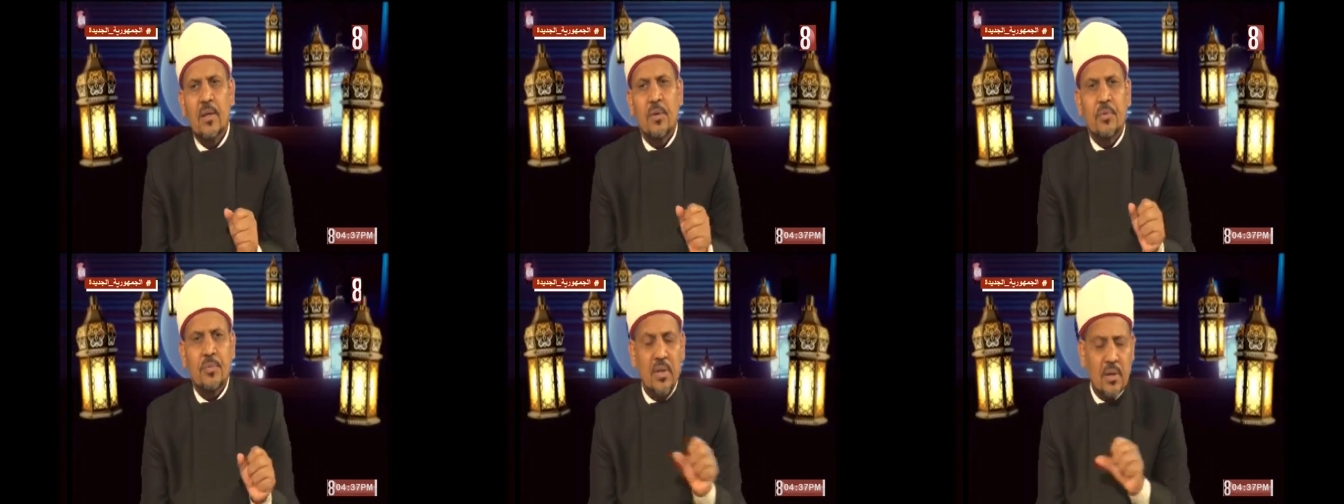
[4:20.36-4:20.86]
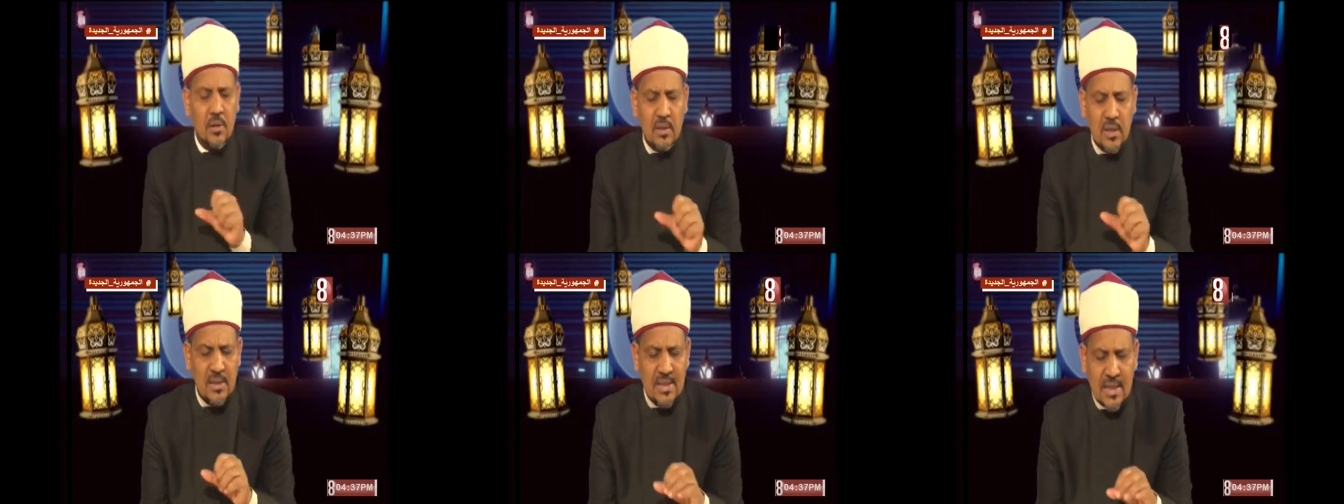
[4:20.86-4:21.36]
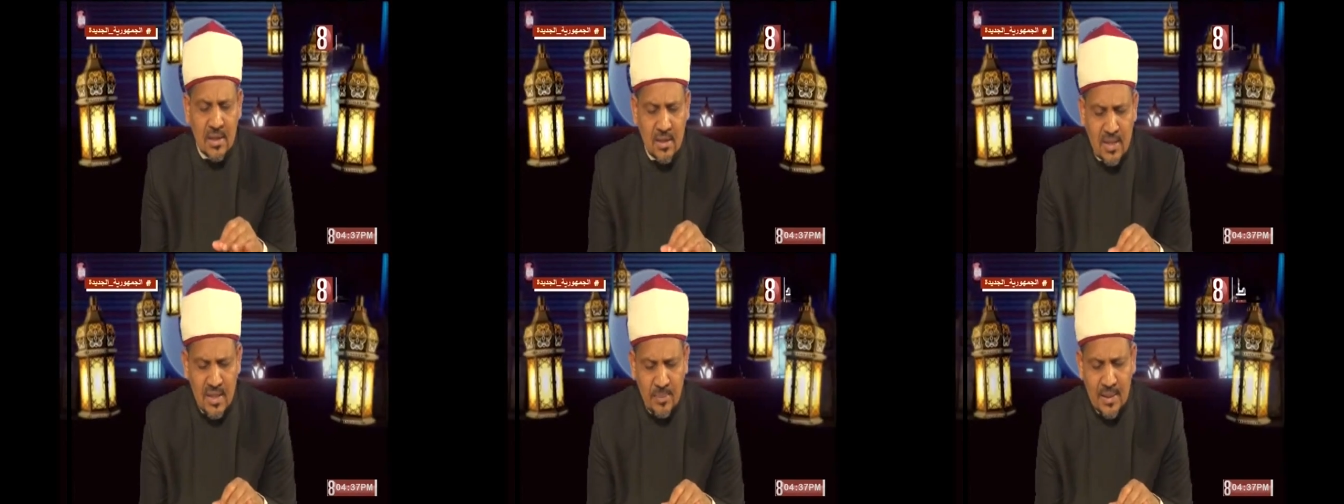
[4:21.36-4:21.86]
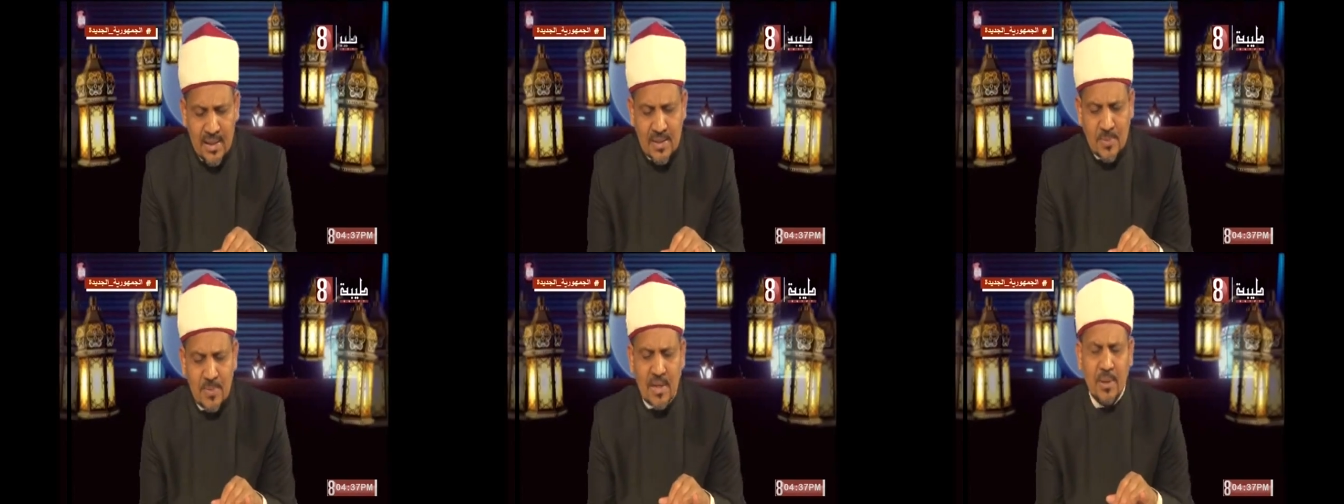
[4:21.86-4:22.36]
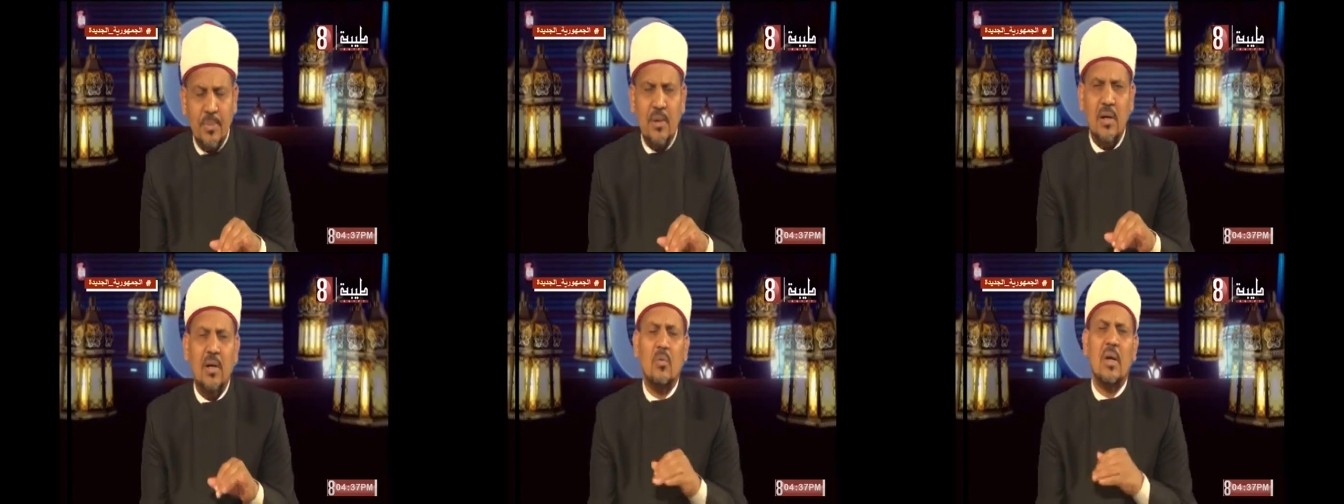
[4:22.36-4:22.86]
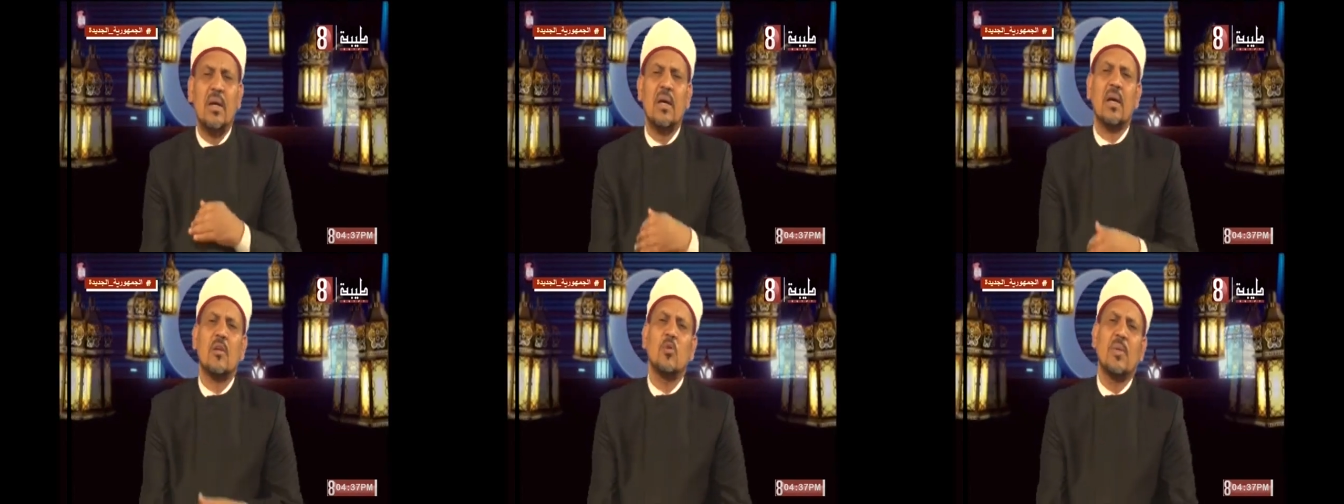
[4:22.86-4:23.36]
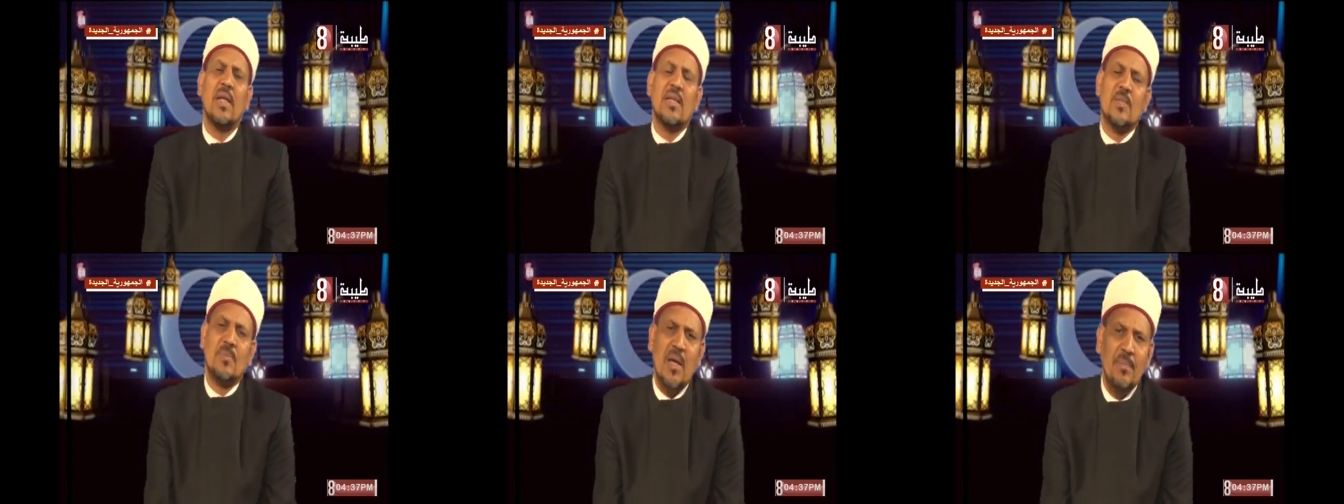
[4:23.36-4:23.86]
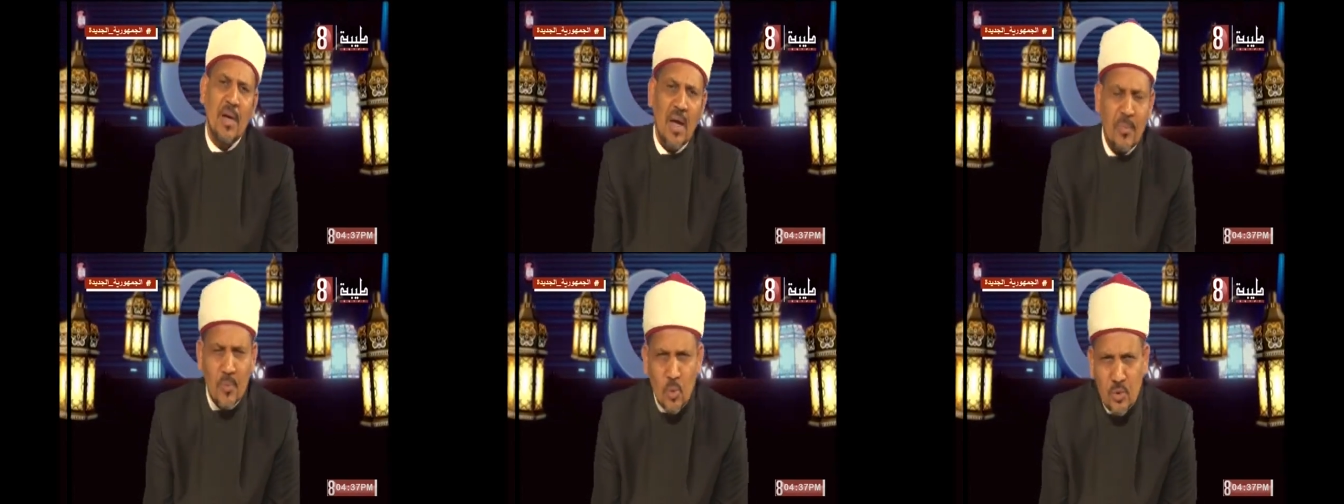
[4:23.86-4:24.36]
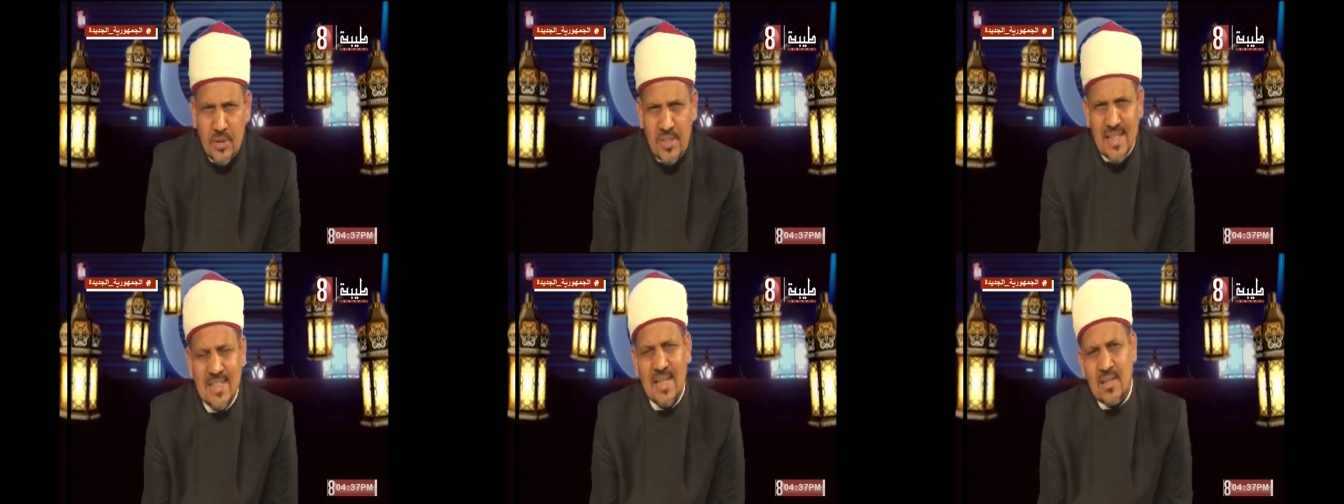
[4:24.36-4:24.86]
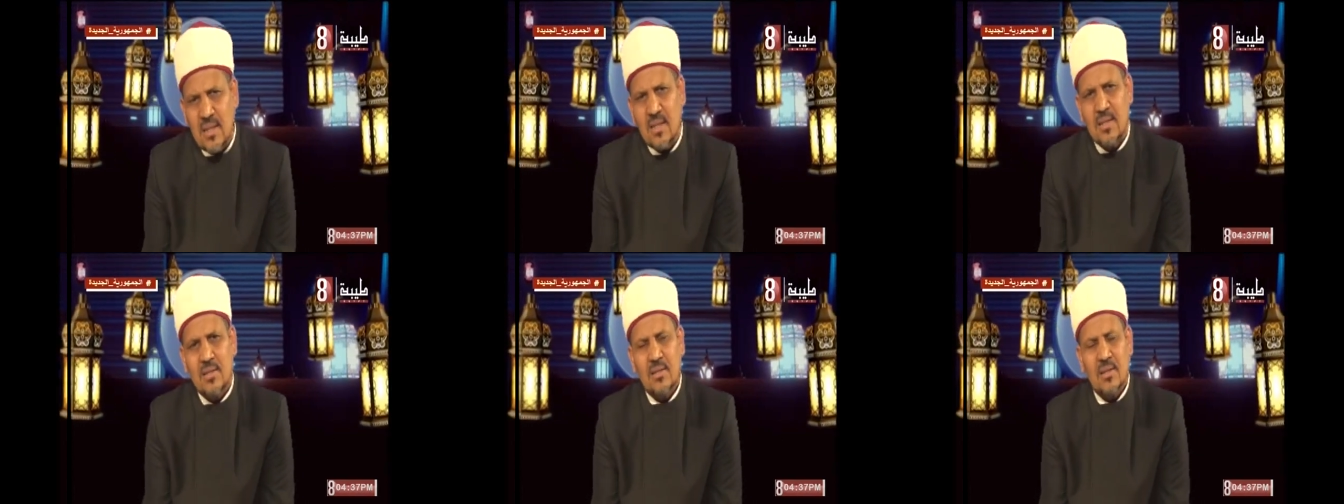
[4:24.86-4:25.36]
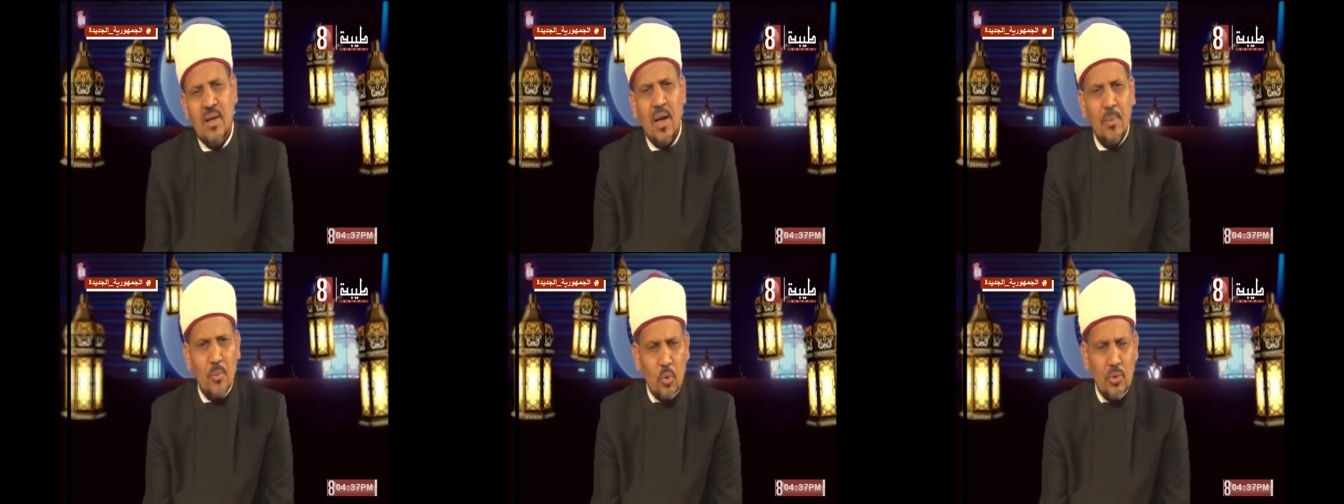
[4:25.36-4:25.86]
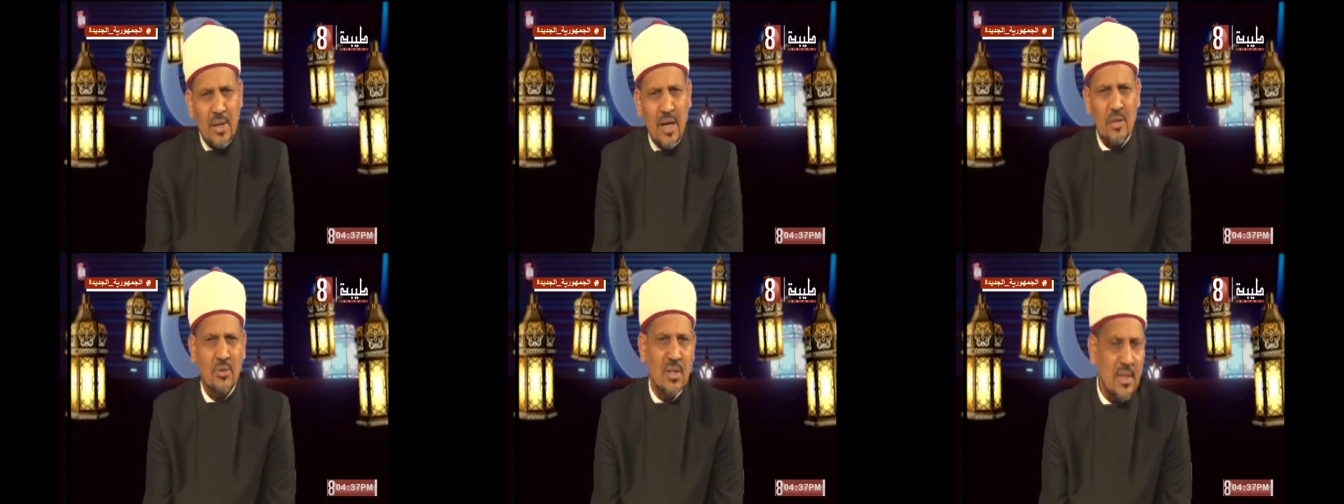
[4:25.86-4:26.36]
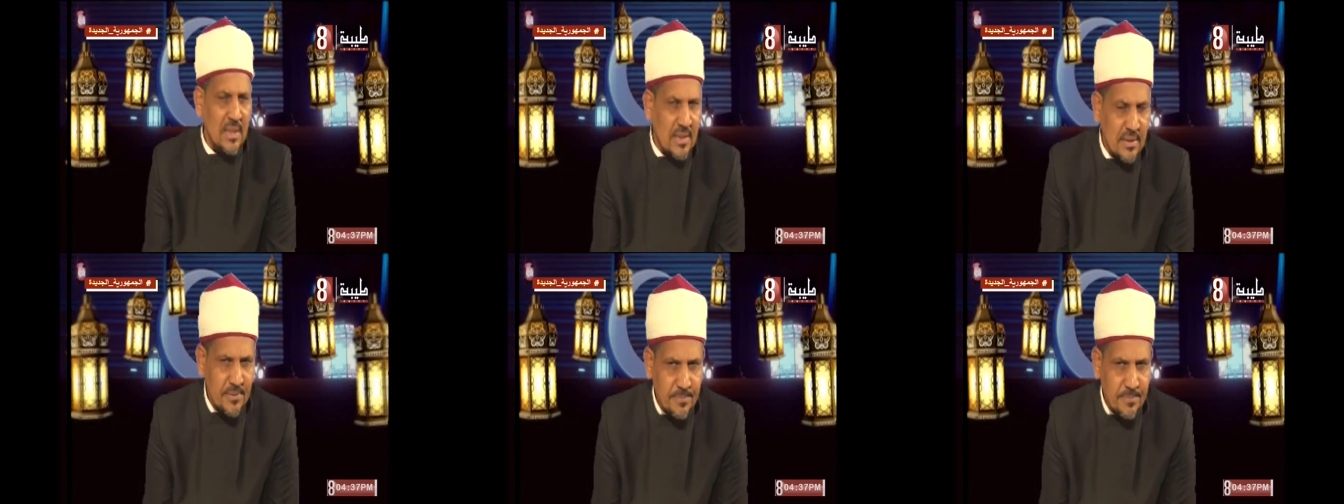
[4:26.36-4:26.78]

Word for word: في قضية أخذنا بالأسباب قالوا الأخذ بالأسباب أمر جسدي أمر عضلي